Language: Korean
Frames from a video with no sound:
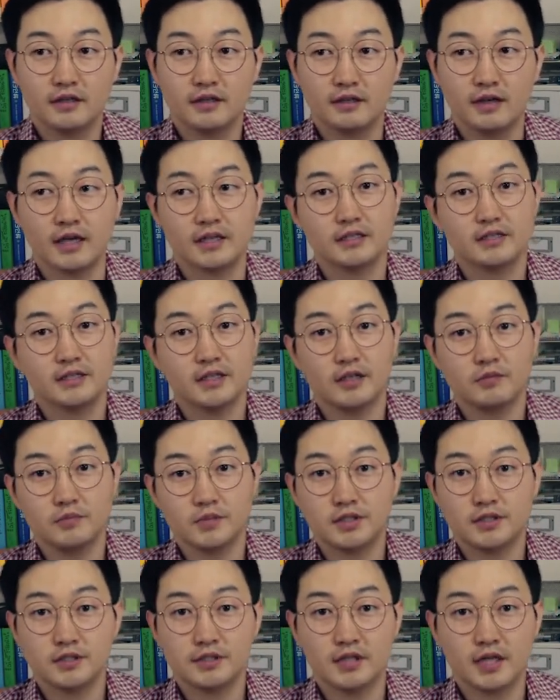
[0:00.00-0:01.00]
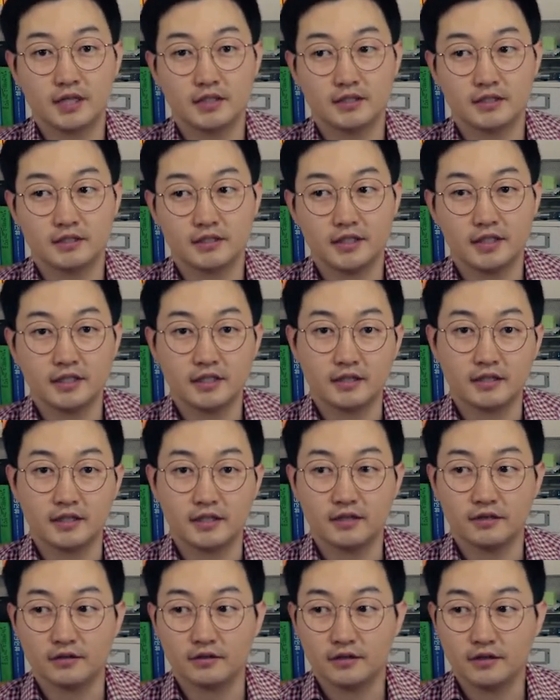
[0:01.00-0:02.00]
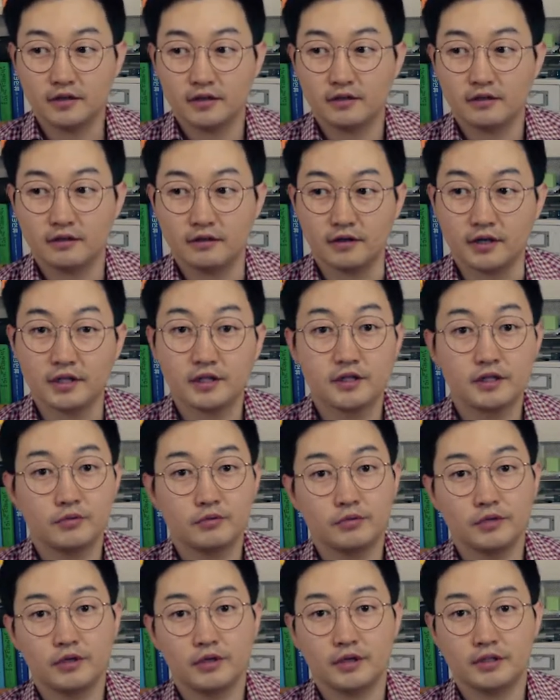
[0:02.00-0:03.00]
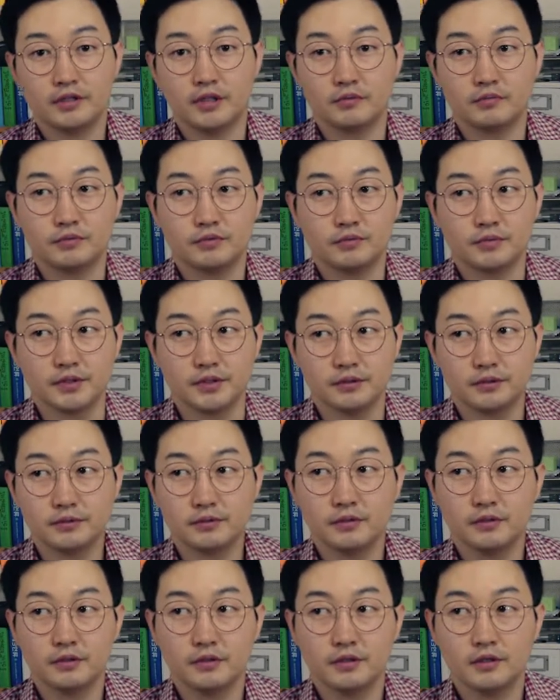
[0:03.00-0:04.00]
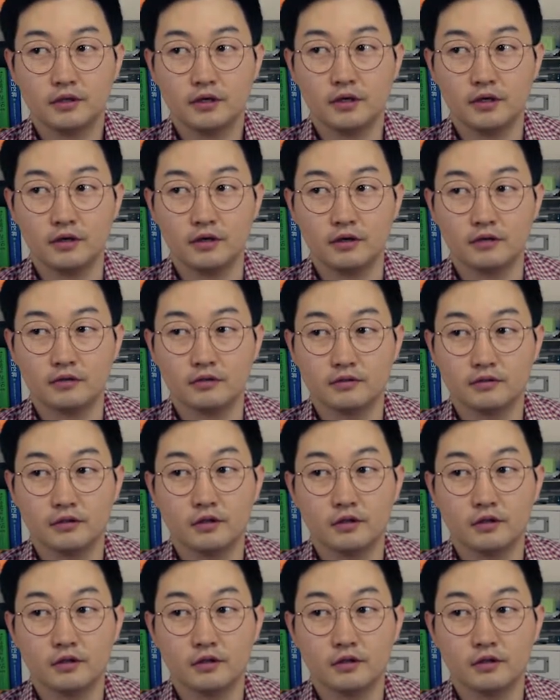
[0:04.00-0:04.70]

아르테미스라는 책인데요 어, 앤디 위어의 작품이고 어,